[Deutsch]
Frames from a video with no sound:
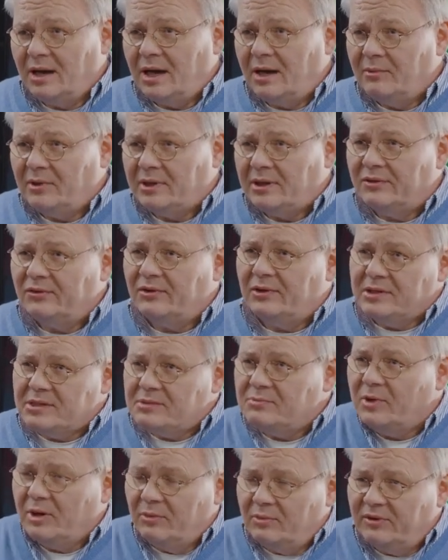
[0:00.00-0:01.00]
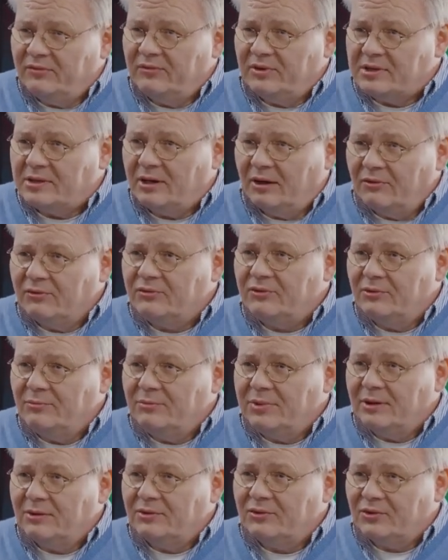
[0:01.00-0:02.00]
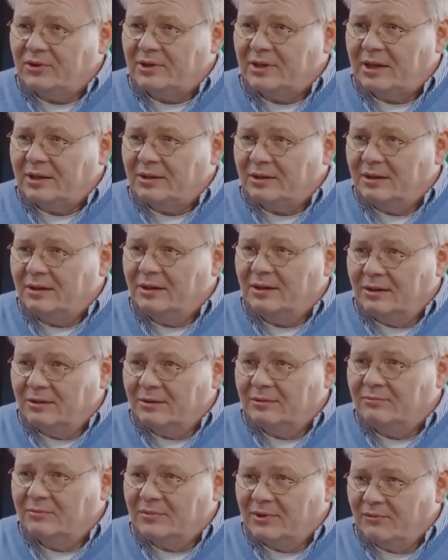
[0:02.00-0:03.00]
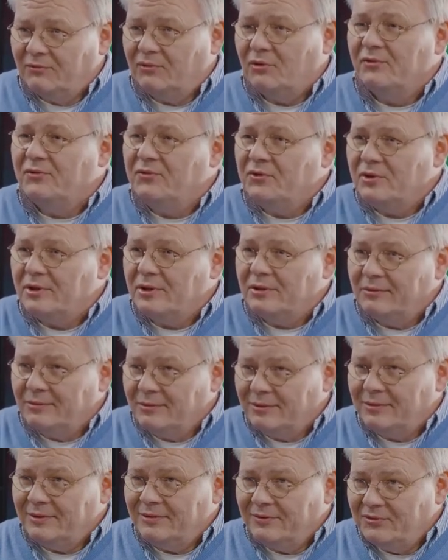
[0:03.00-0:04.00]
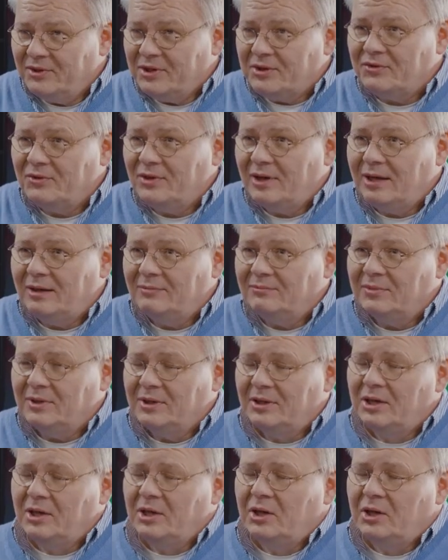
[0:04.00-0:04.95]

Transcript: aber jetzt nicht mehr um Gewicht aufzubauen, sondern eher um Wohlfühlgewicht zu haben. Genau.